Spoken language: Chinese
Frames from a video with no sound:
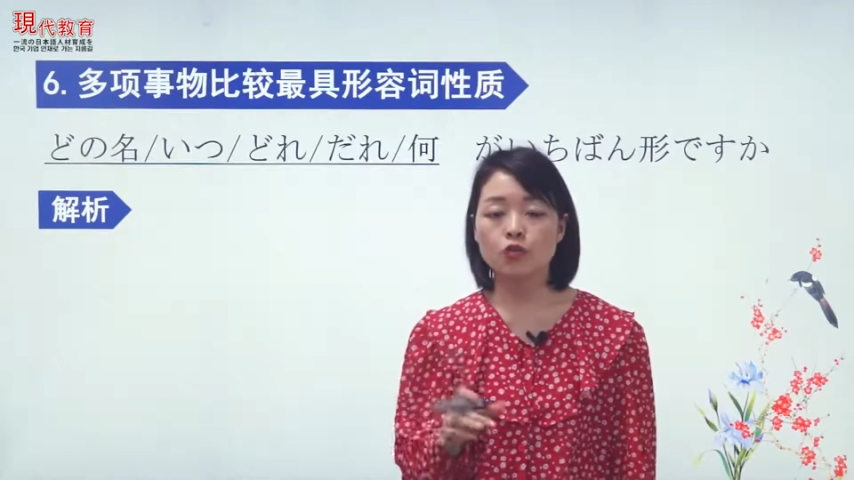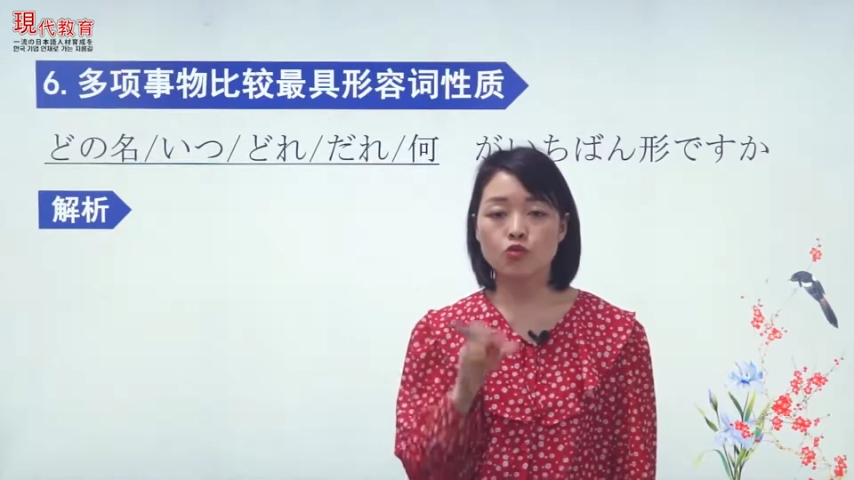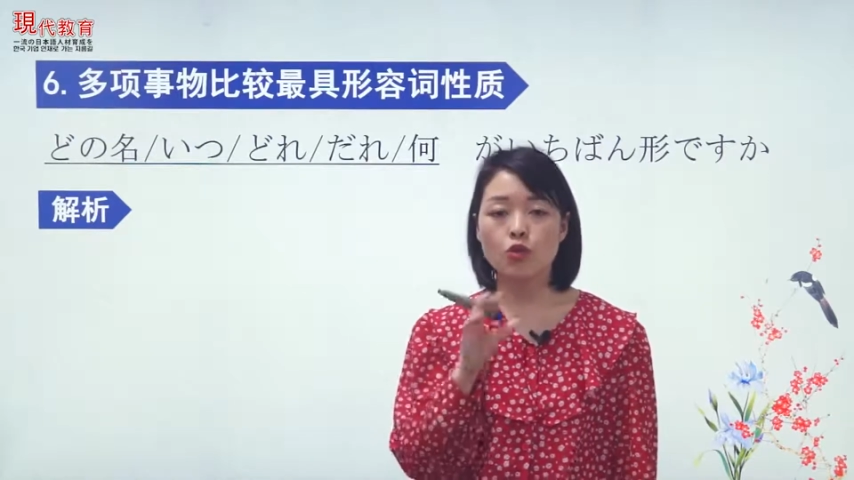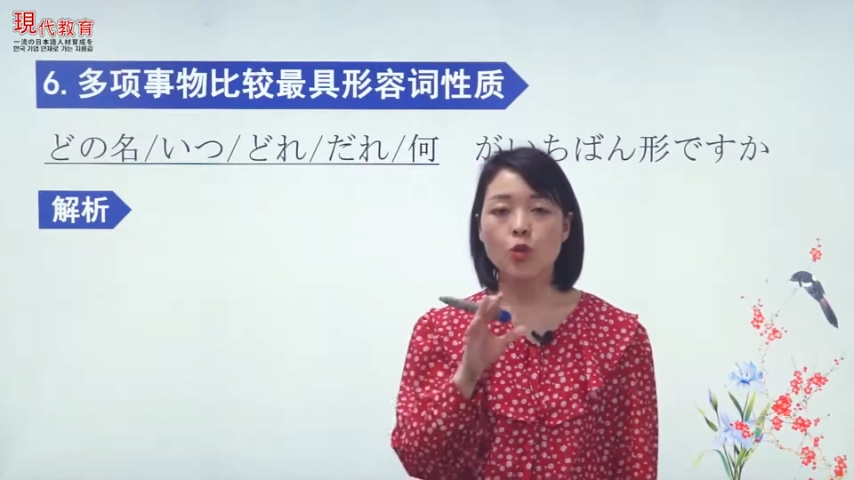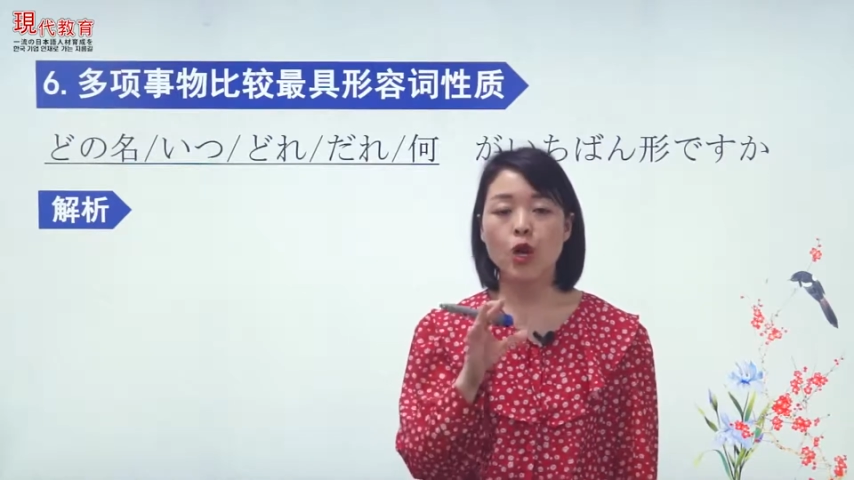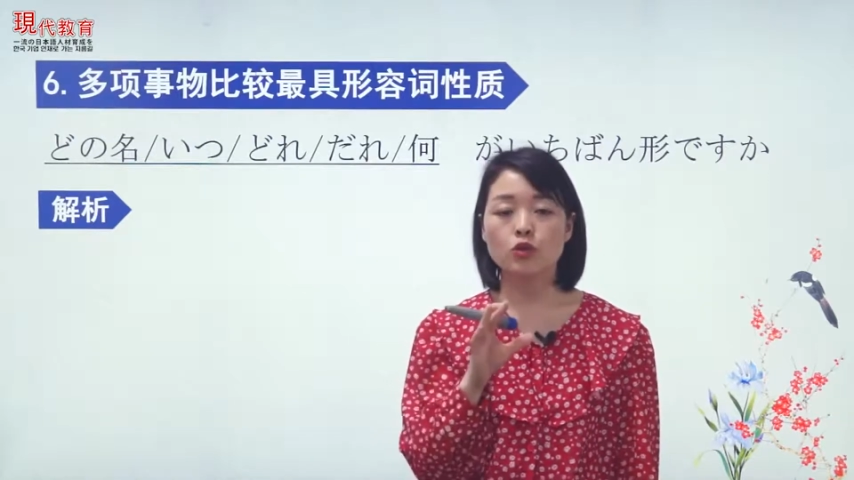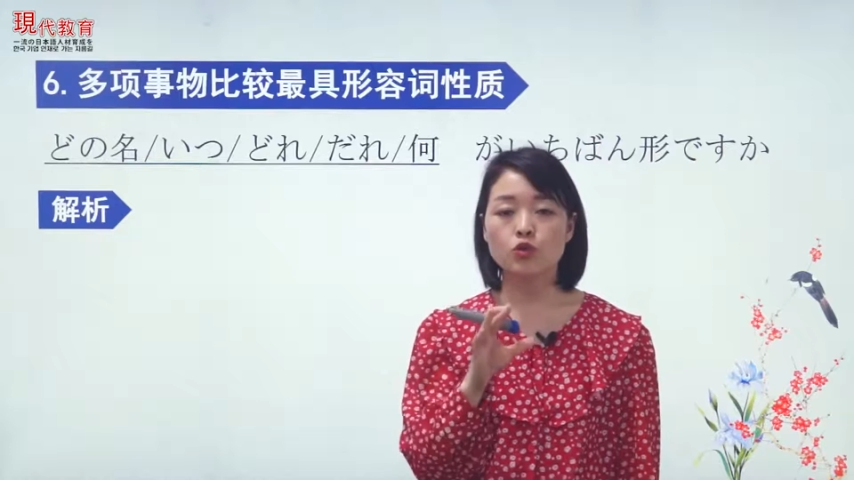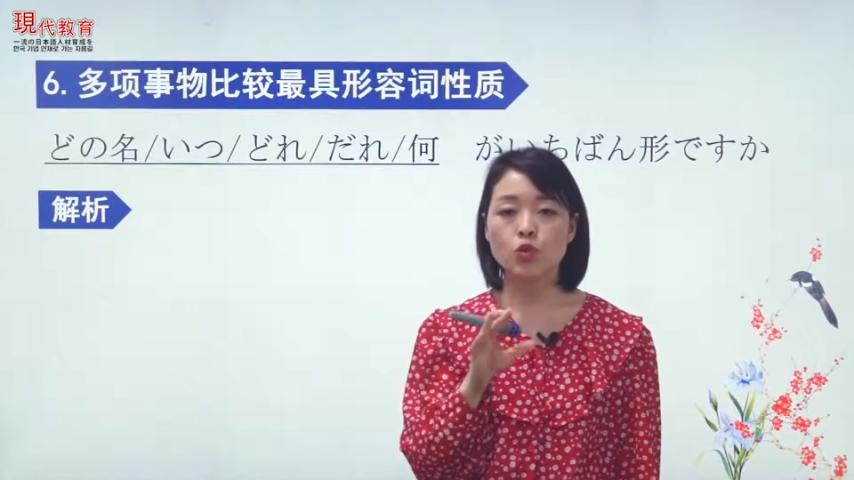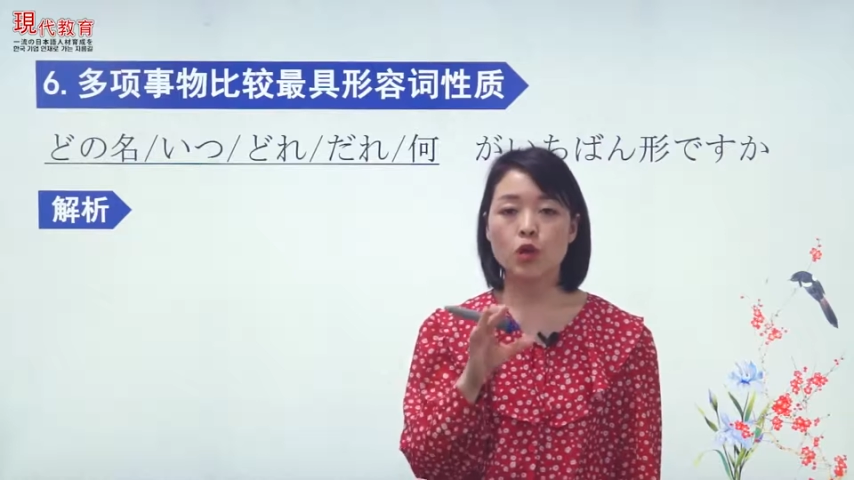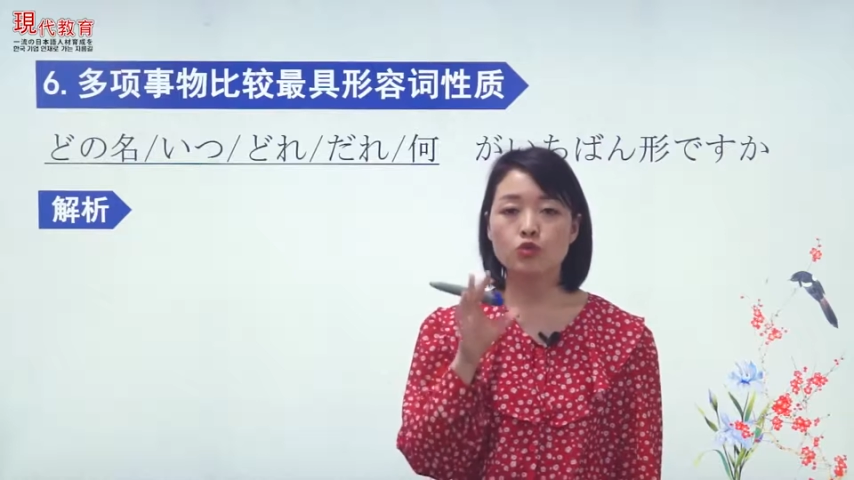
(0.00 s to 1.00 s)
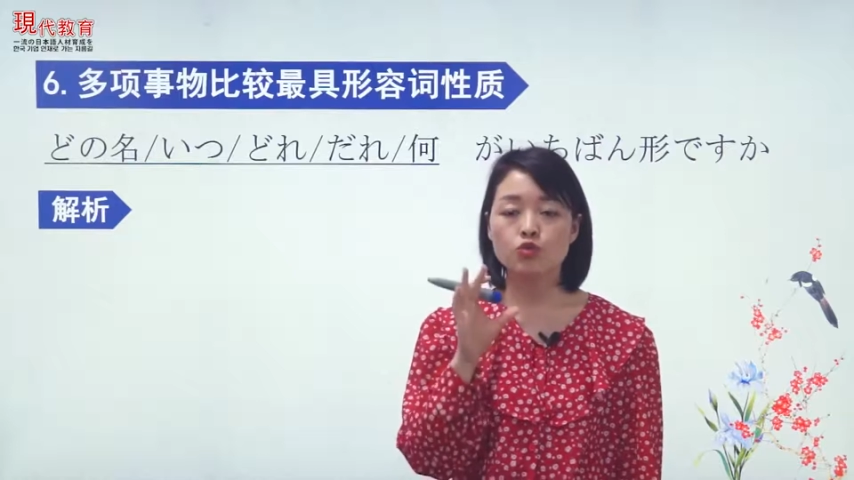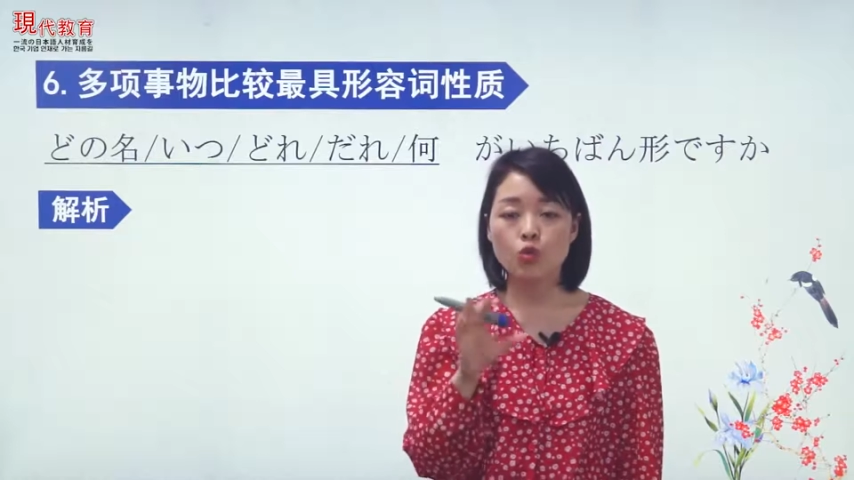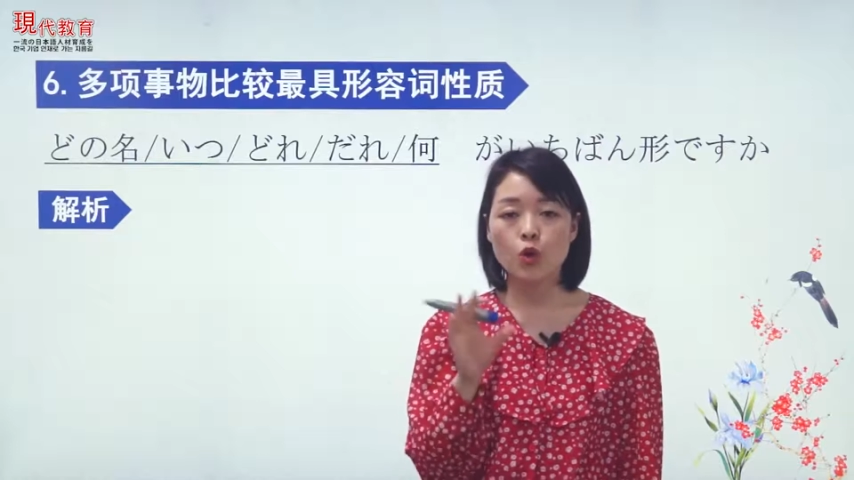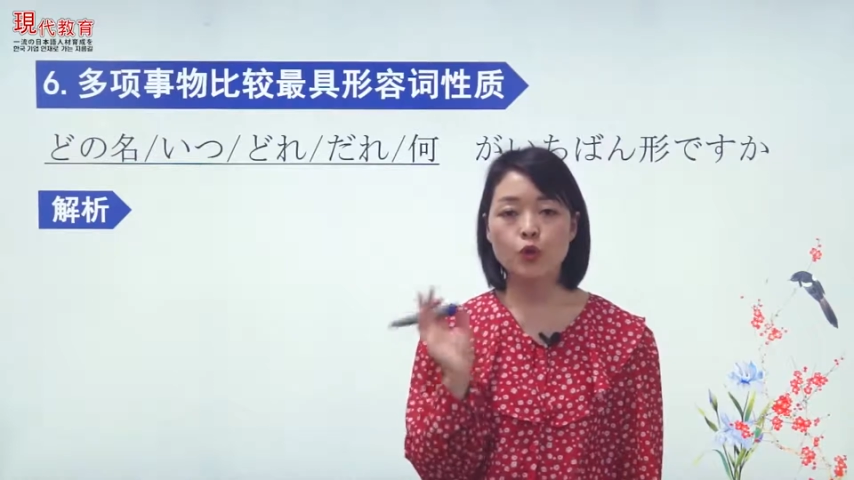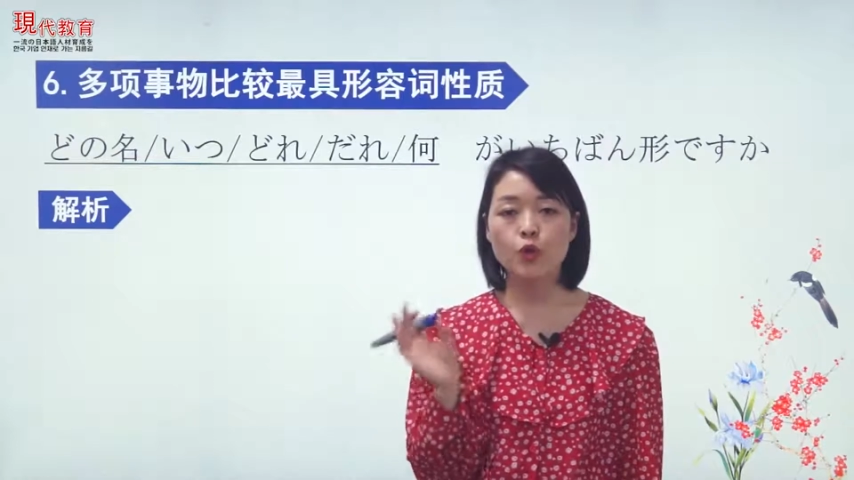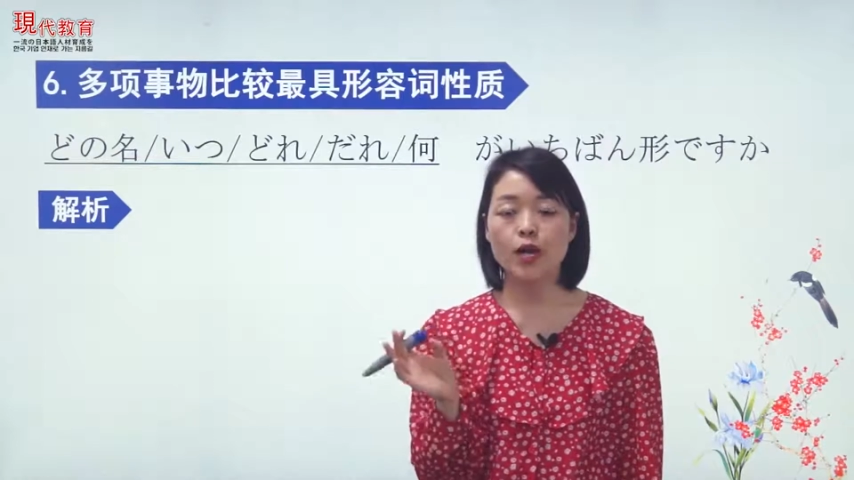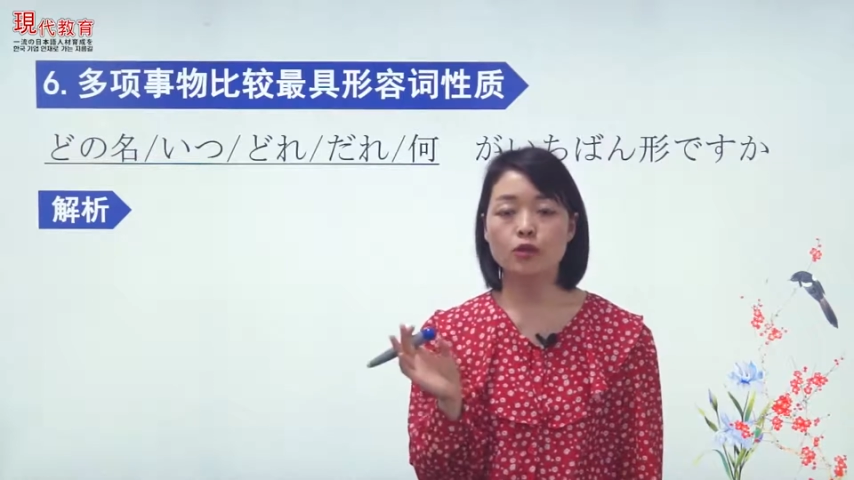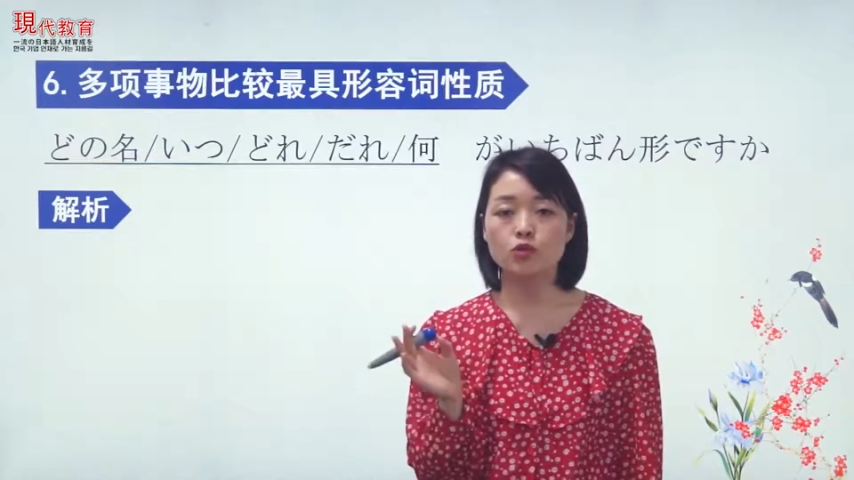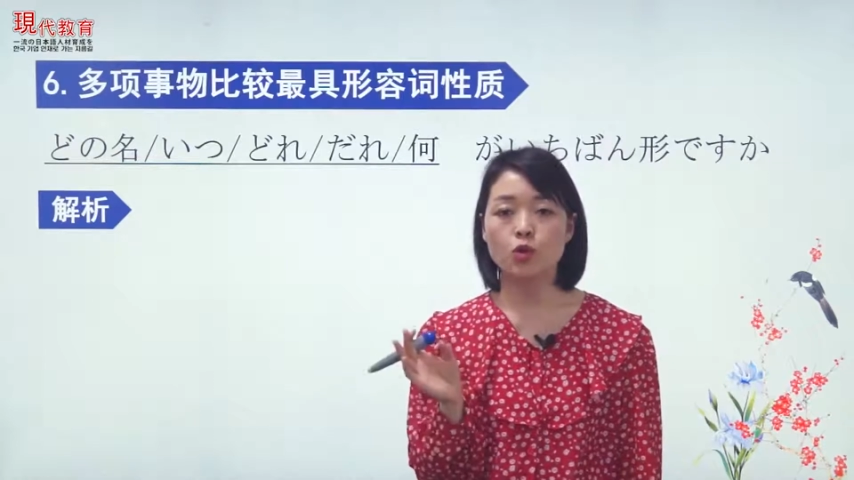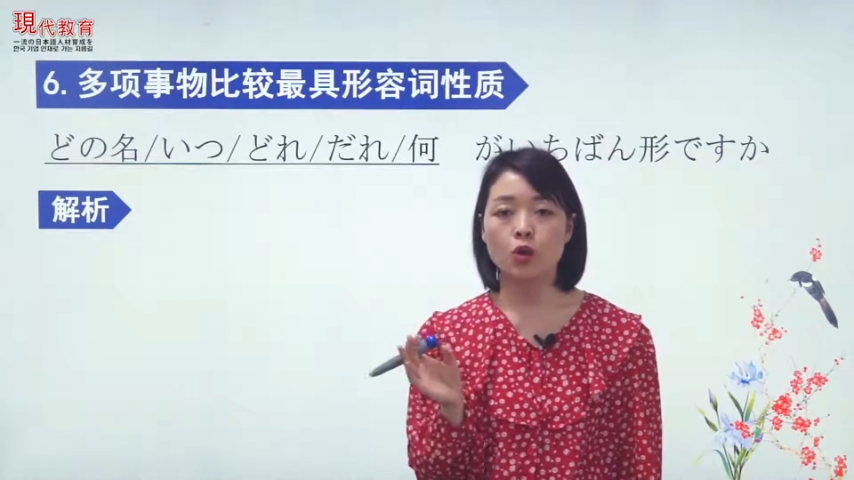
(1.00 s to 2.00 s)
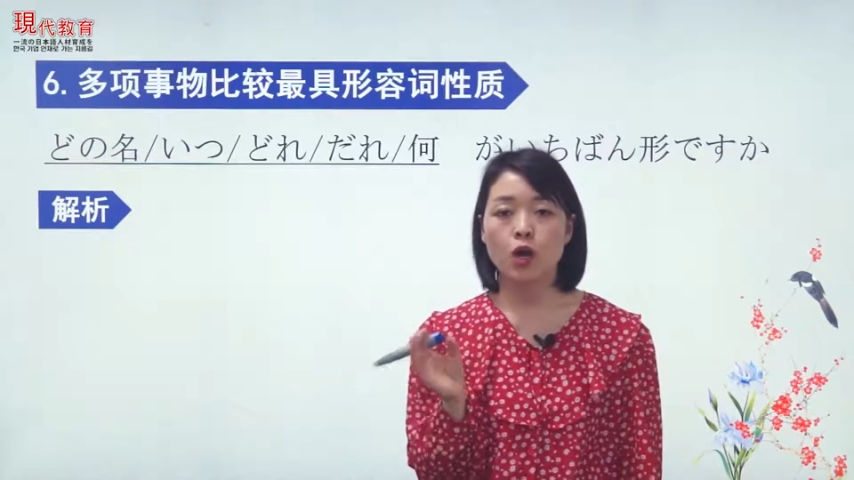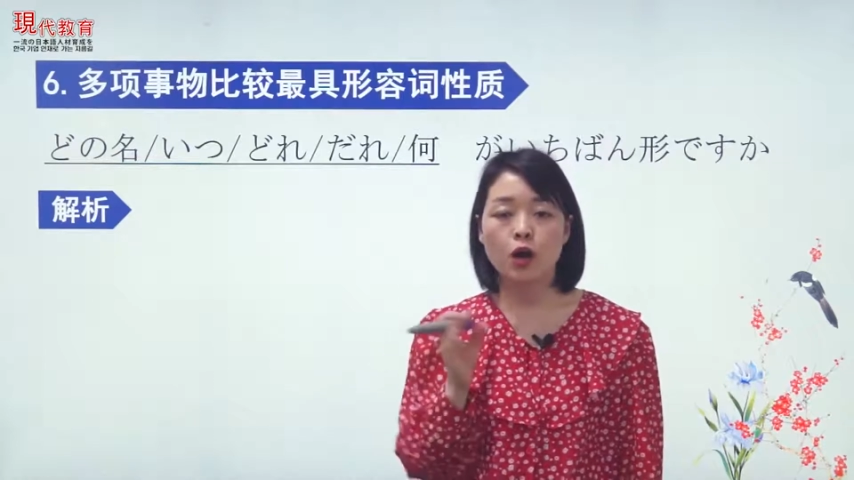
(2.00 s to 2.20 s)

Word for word: 那如果我要说多余两种、